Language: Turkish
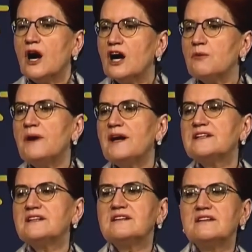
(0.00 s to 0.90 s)
AK
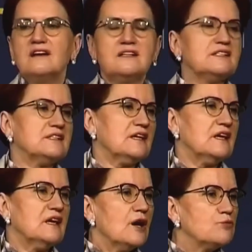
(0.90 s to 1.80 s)
Parti iktidarı ise
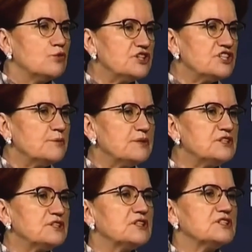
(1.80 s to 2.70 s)
bu işe
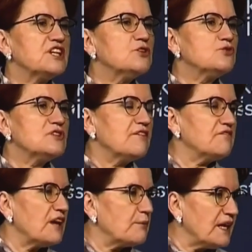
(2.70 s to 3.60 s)
bir çeki
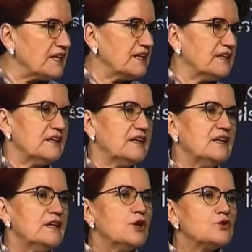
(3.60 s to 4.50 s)
düzen vermek
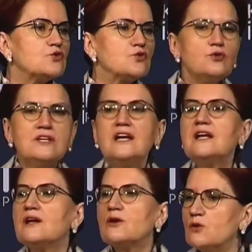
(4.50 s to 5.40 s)
yerine
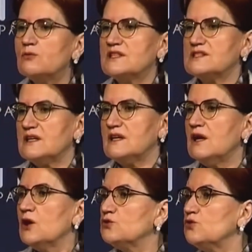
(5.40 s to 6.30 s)
Suriyeliler
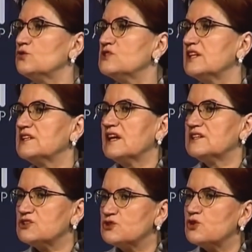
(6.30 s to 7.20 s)
olmasa Türk
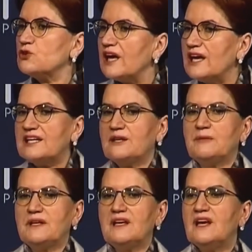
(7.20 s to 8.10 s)
sanayisi çöker
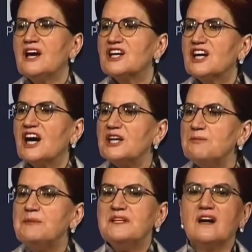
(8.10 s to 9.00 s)
gibi
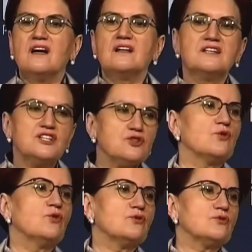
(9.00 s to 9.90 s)
garip bir
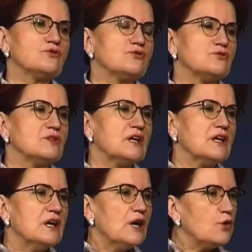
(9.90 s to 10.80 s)
anlayış
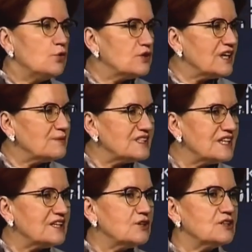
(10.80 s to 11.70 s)
doğrultusunda
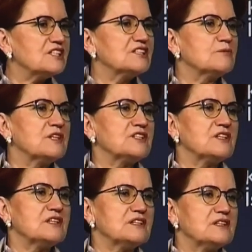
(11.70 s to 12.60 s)
ülkemizdeki
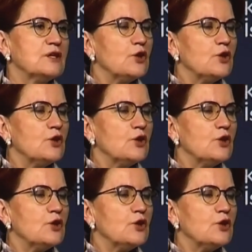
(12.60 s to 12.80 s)
sığınmacıların